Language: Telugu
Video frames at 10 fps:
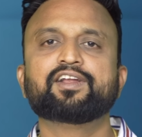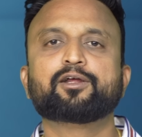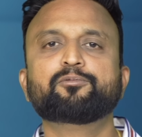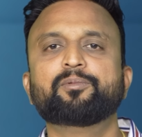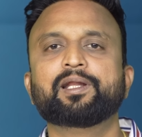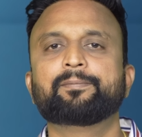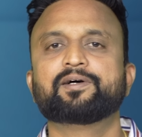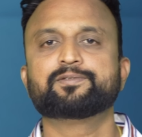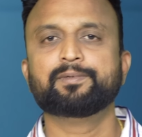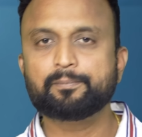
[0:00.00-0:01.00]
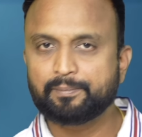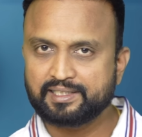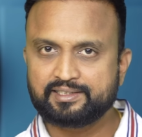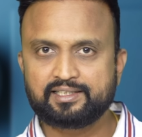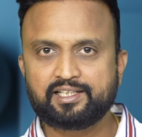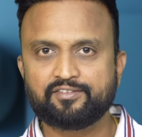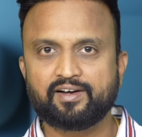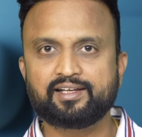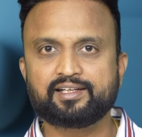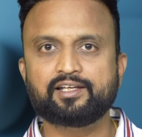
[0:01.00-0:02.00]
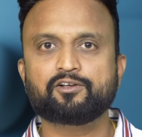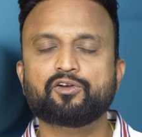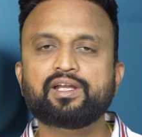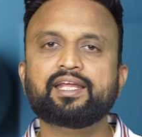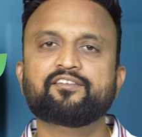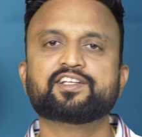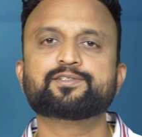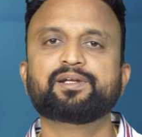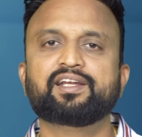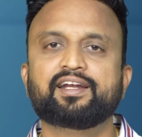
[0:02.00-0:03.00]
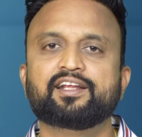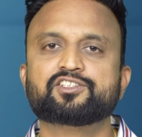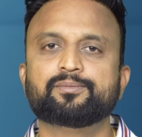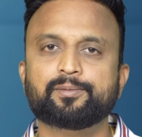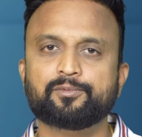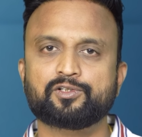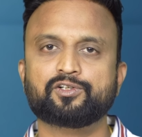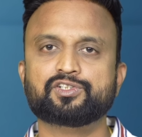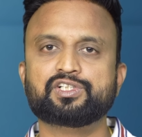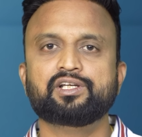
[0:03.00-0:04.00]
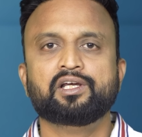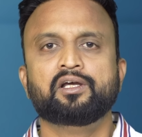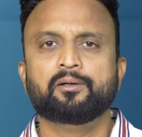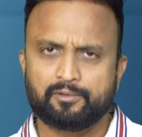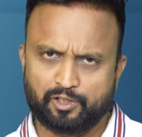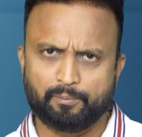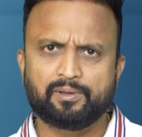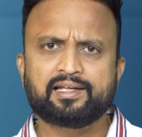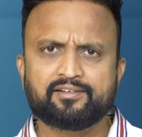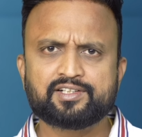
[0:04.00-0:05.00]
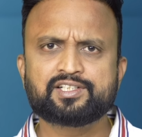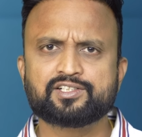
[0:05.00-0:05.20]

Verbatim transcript: వెల్కమ్ టు మనీ పర్స్ మీకు ప్రతి దివాళికి కొన్ని ఇన్వెస్ట్మెంట్ ఐడియాస్ మీ ముందుకు వచ్చి డబ్బులు ఇన్వెస్ట్